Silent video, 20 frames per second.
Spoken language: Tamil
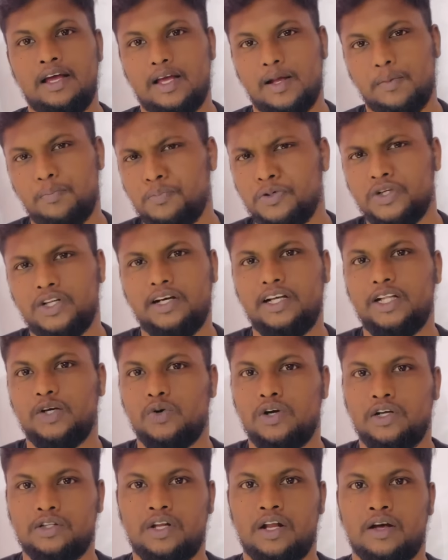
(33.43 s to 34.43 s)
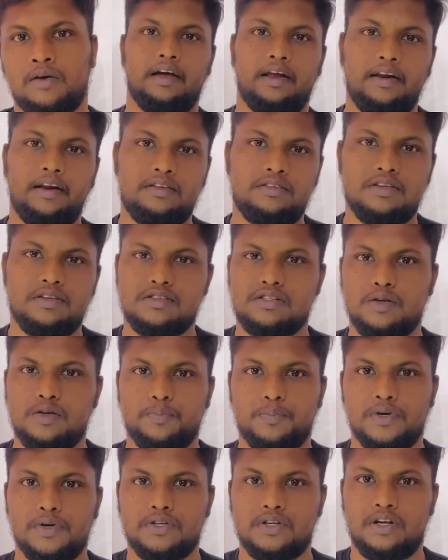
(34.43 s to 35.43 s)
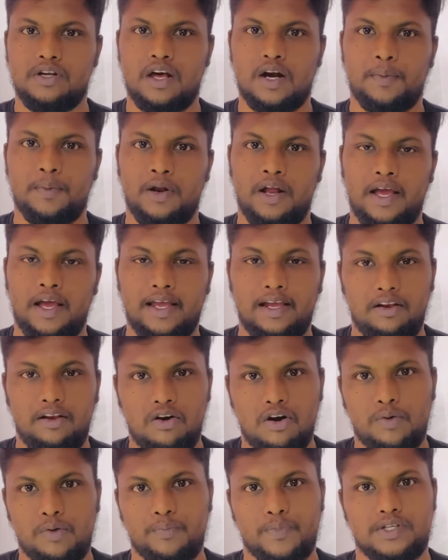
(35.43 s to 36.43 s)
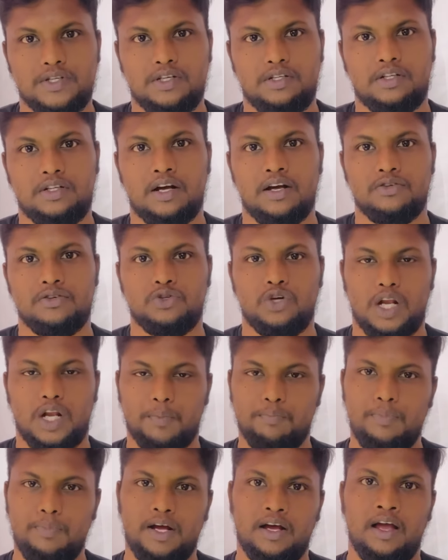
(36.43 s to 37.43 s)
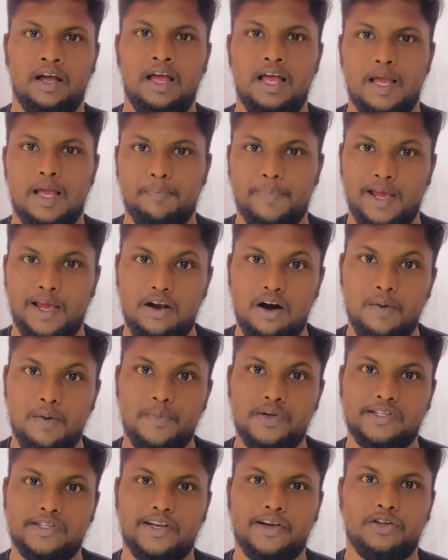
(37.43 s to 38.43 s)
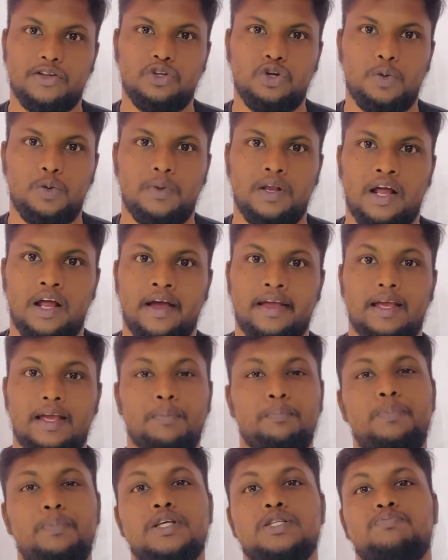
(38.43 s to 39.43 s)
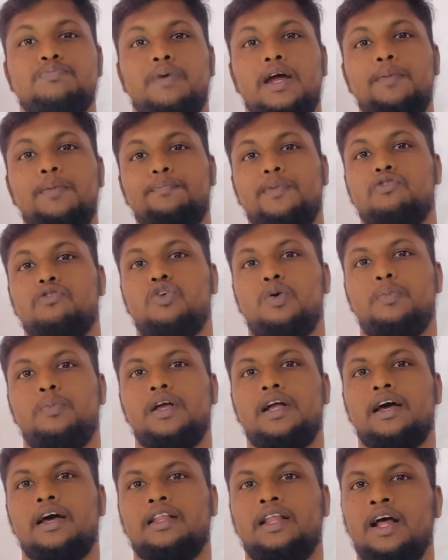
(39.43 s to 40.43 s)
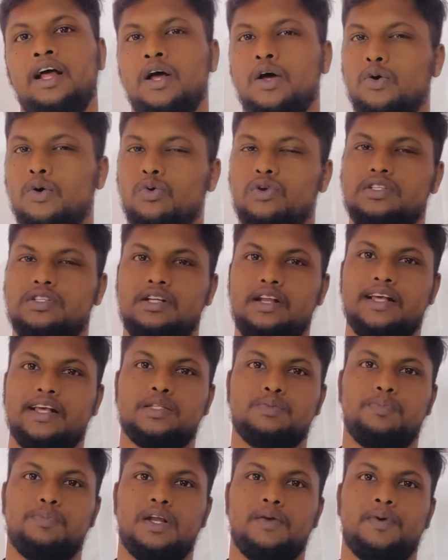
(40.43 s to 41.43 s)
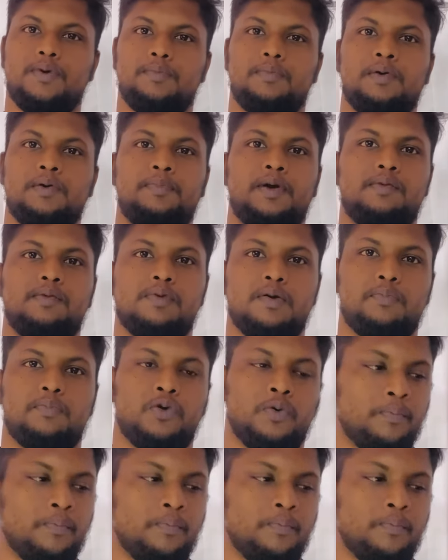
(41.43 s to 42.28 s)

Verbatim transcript: இப்போதைக்கு இந்த உலகத்தில் ரிச்சஸ்ட் பர்சன் யார் அப்படின்னா இலான் மஸ்க் தான் ஸோ நம்ம இப்போ இலான் மஸ்க்கு இருந்தோம் அப்படின்னா எப்படி ஸ்பெண்ட் பண்ணுவோம் அப்படிங்கிறத ஒரு சின்ன எக்ஸ்பெரிமெண்ட் மாதிரி பண்ணி பார்ப்போம்